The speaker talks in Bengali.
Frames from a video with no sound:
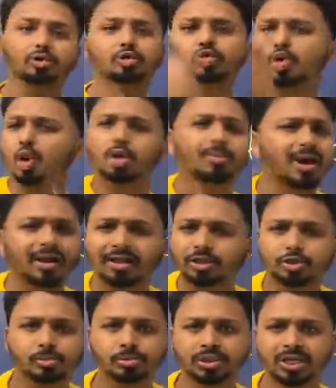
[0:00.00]
দ্বারা কিন্তু
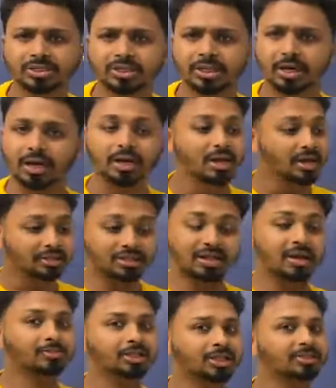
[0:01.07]
চলমান কিছু বোঝাচ্ছে না
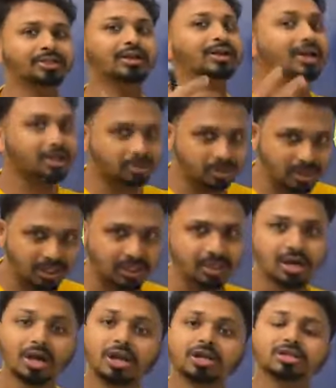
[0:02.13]
যেটা আমি সাঁতার
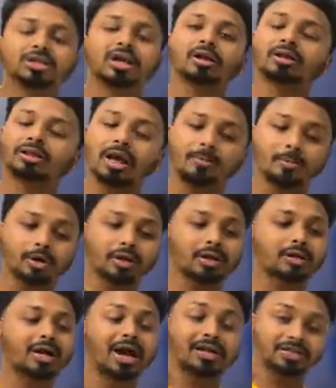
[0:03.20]
কাটছি
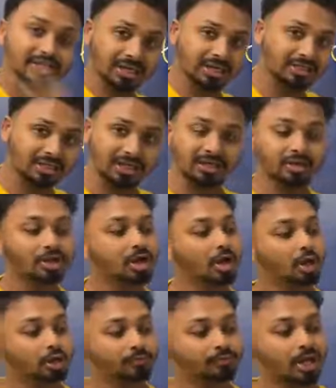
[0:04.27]
তারপরে গাড়ি চালাচ্ছি
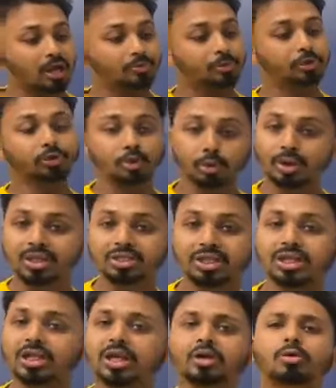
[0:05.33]
তারপরে
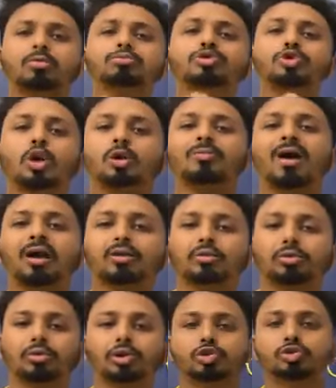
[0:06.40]
দৌড়াচ্ছি এরকম
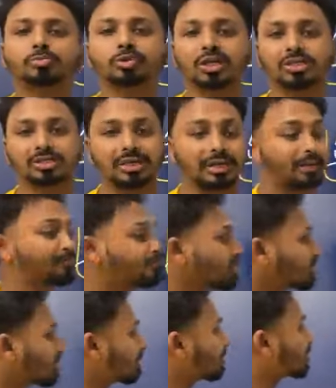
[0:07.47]
চলমান কোনো কিছু বোঝাচ্ছে না